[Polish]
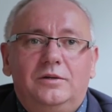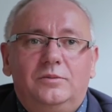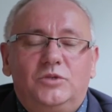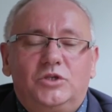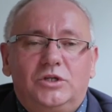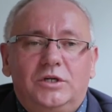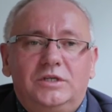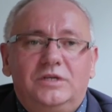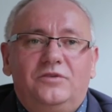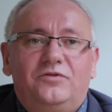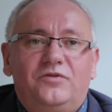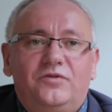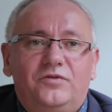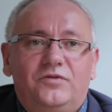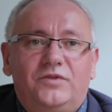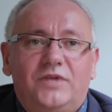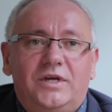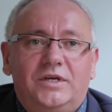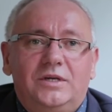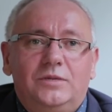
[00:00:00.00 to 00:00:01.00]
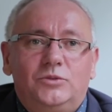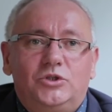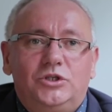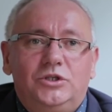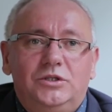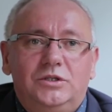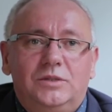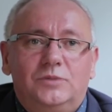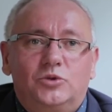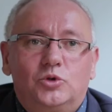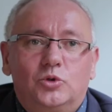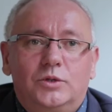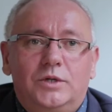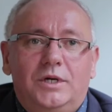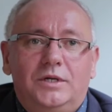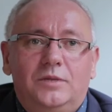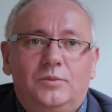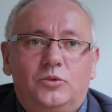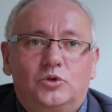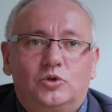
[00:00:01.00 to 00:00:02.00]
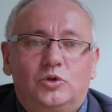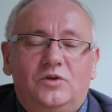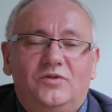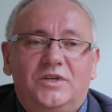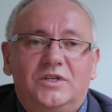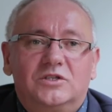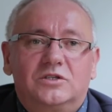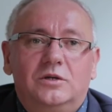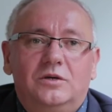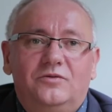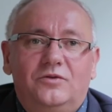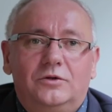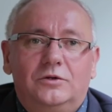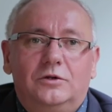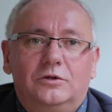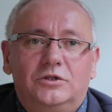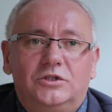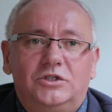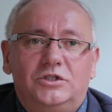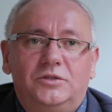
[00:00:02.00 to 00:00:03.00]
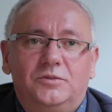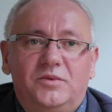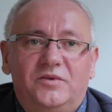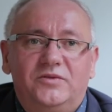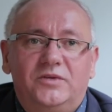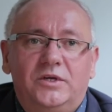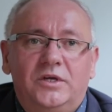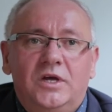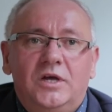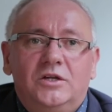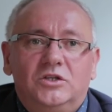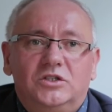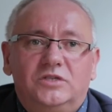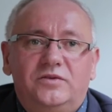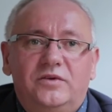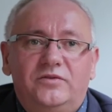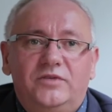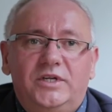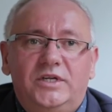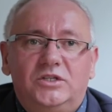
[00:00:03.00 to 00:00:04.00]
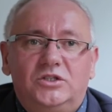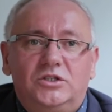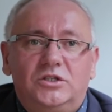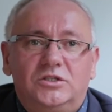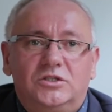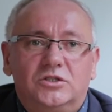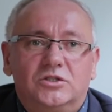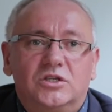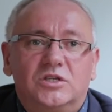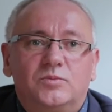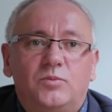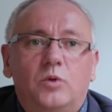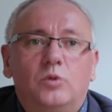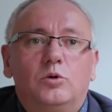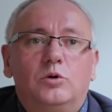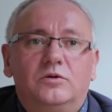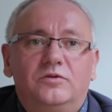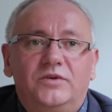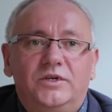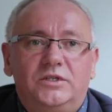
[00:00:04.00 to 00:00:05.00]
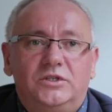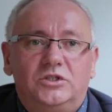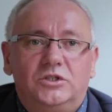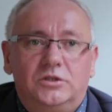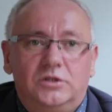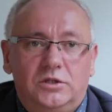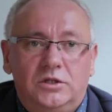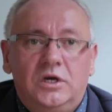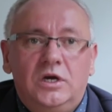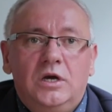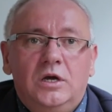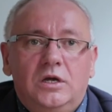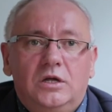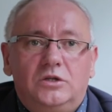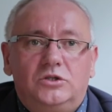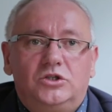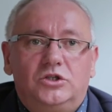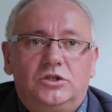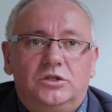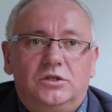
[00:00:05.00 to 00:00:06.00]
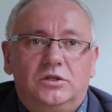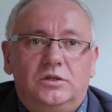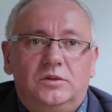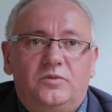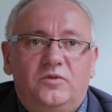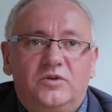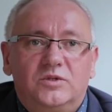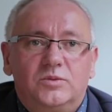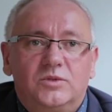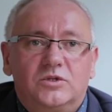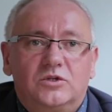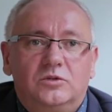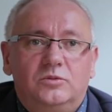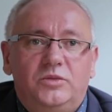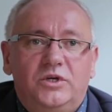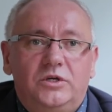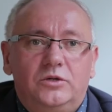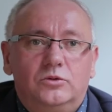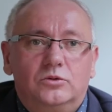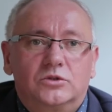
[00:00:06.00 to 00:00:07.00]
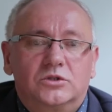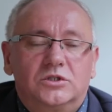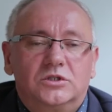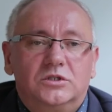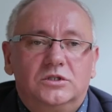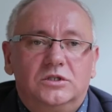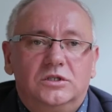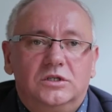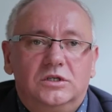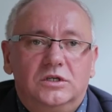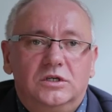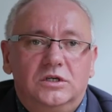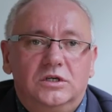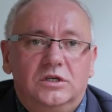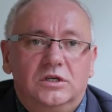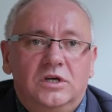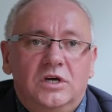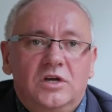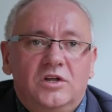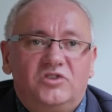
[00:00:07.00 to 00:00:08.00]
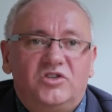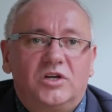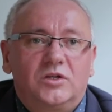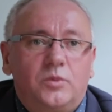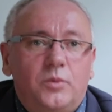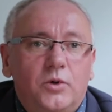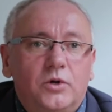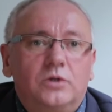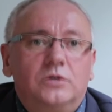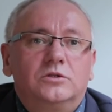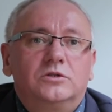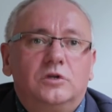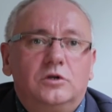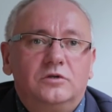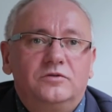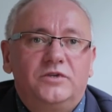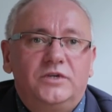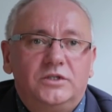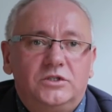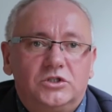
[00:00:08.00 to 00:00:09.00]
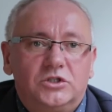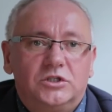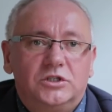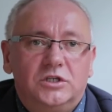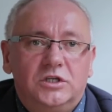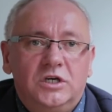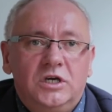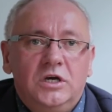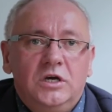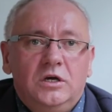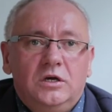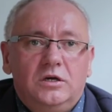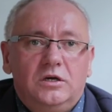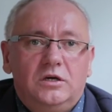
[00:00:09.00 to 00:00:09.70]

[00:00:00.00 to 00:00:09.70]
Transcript: e, myślenie w takim czy innym szukanie, poszukiwanie sobie wolności pewnej, czy wewnętrznej, czy zespołowej, czy, czy powiedzmy sobie już światopoglądowej, czy